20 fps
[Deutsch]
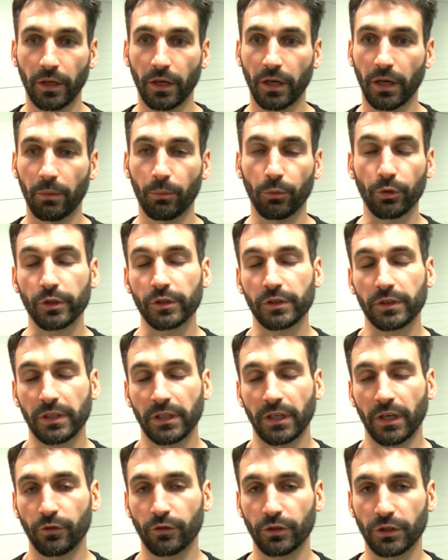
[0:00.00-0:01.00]
Ähm, und das ist
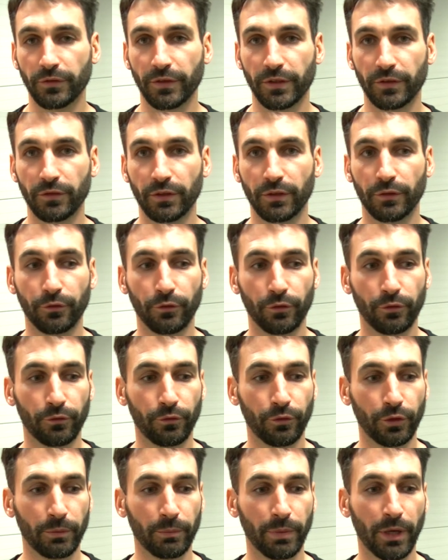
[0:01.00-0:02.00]
genau das, was wir von,
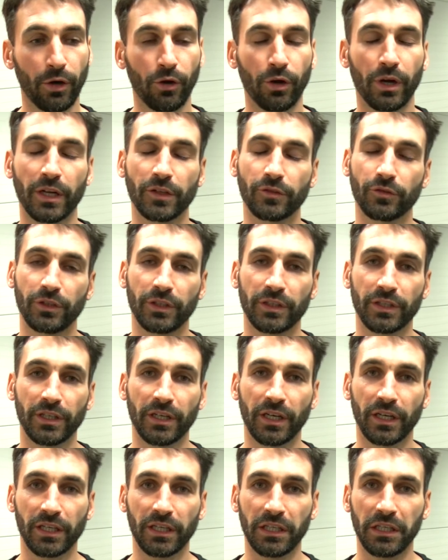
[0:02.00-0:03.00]
von ihm brauchen. Also diese
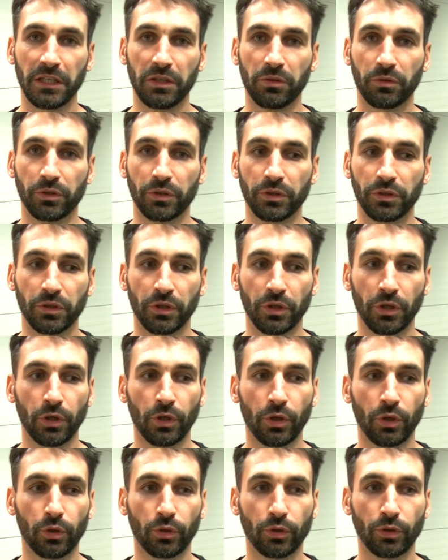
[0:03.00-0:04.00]
Energie und,
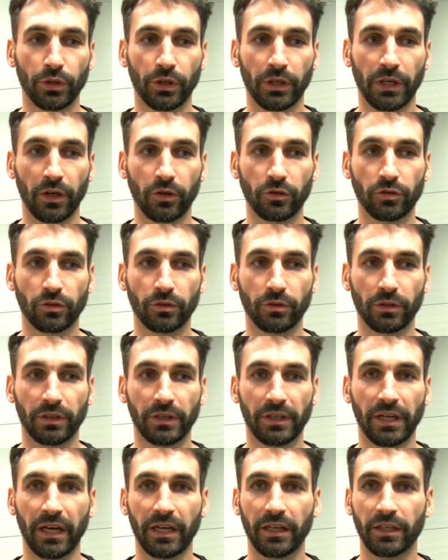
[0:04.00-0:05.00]
und halt auch so eine
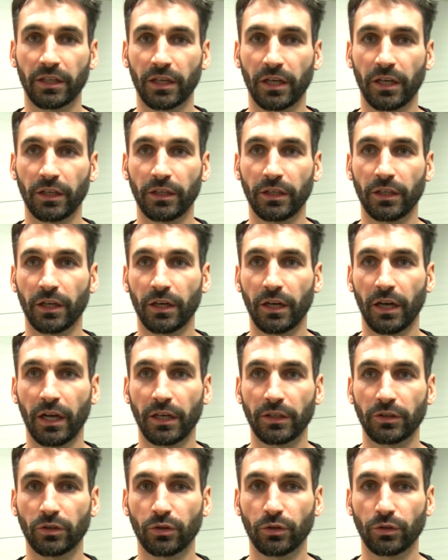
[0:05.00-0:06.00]
Galligkeit, die er da
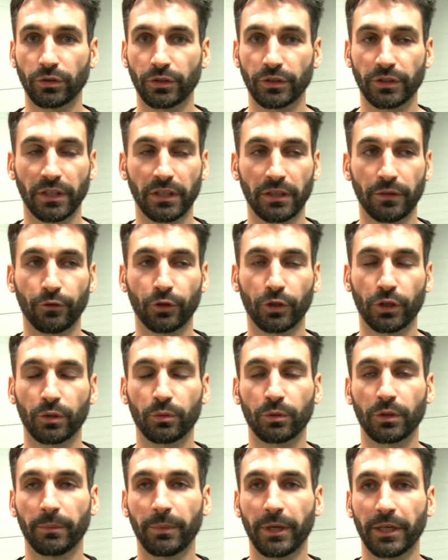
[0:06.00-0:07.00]
hatte. Und das hat er wirklich
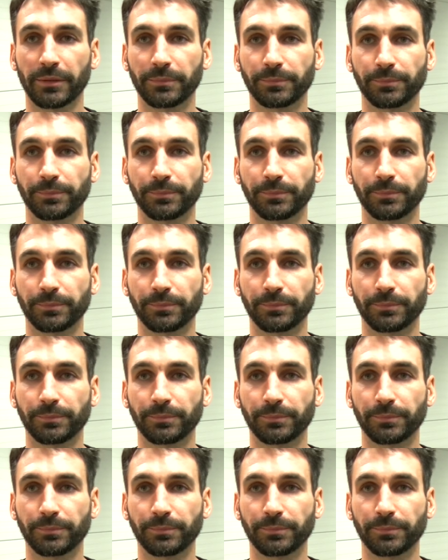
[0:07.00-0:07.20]
gut gemacht.